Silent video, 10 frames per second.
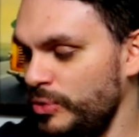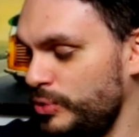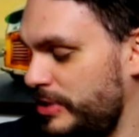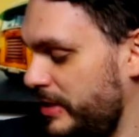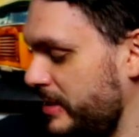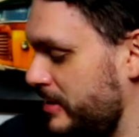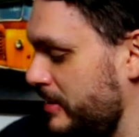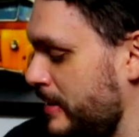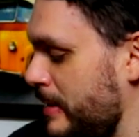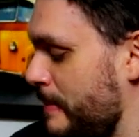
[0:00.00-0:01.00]
os
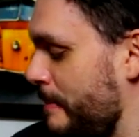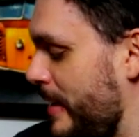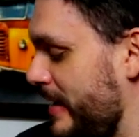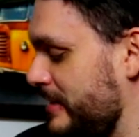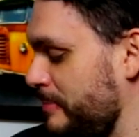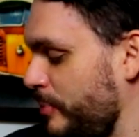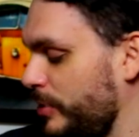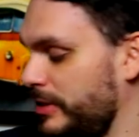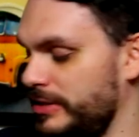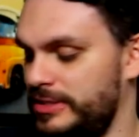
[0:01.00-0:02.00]
itens mais
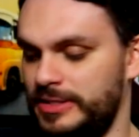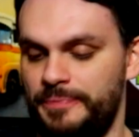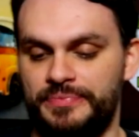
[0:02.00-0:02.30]
importantes.